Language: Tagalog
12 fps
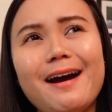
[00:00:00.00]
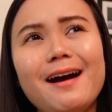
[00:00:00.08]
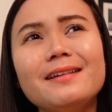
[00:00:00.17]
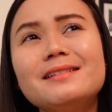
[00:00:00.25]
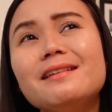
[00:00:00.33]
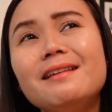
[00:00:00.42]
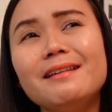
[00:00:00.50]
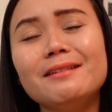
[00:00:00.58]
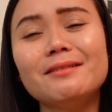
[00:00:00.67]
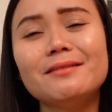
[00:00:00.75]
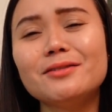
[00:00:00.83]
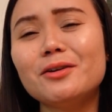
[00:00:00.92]
As
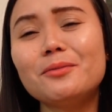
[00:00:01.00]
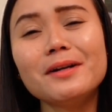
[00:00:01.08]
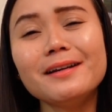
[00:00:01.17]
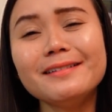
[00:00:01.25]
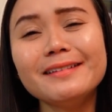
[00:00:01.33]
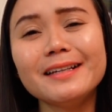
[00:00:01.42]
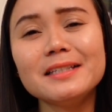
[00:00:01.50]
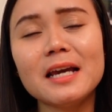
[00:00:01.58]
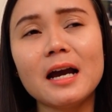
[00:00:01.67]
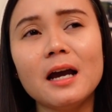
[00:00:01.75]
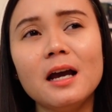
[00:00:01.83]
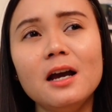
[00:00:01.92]
in, sobrang ganda
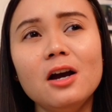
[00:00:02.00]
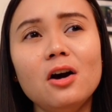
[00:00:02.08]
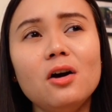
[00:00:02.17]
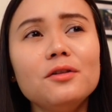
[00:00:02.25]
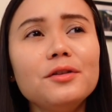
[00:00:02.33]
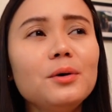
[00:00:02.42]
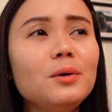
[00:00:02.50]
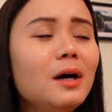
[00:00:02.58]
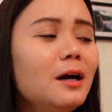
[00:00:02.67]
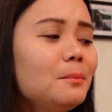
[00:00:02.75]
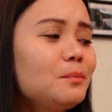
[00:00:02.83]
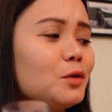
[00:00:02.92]
niya. Although,
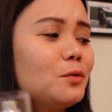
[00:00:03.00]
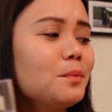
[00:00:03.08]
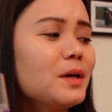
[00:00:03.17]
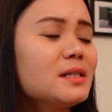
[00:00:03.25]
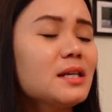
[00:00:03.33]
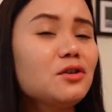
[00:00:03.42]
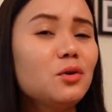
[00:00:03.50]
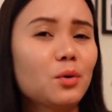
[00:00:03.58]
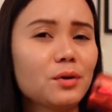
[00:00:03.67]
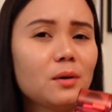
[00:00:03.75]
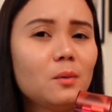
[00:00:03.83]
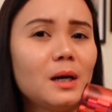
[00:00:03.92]
um, compare sa
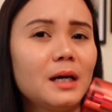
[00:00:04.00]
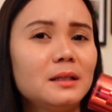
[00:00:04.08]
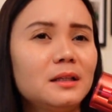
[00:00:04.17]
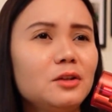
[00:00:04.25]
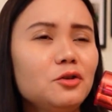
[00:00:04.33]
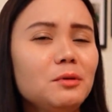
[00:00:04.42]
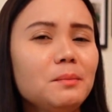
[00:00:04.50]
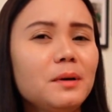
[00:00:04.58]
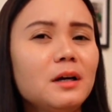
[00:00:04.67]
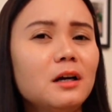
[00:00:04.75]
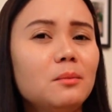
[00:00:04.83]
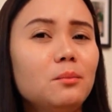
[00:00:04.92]
You're the One, ito may
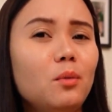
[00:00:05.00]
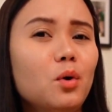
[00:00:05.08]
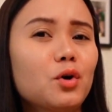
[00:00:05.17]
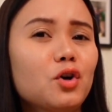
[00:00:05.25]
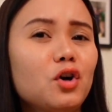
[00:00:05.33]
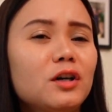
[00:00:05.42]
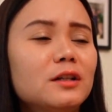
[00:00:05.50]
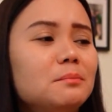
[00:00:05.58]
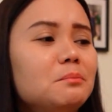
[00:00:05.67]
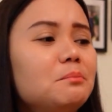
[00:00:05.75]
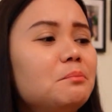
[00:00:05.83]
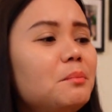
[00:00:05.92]
pagka more
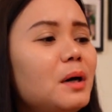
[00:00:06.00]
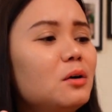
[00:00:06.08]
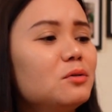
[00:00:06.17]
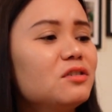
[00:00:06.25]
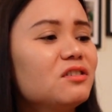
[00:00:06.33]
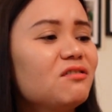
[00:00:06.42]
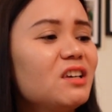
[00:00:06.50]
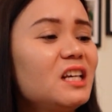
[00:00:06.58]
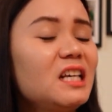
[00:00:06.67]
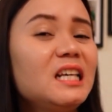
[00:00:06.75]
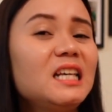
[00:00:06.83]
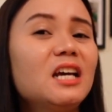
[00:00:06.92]
on
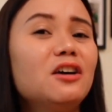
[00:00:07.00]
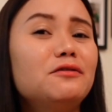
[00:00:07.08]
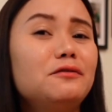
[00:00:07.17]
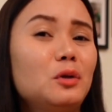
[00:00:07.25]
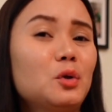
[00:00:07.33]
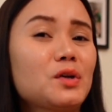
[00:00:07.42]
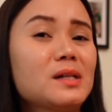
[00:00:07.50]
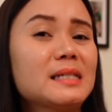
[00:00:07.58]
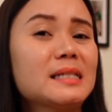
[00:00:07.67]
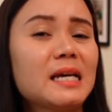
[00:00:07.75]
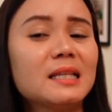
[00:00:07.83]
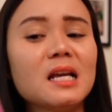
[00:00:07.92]
powdery floral
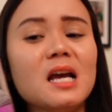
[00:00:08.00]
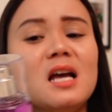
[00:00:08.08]
scent.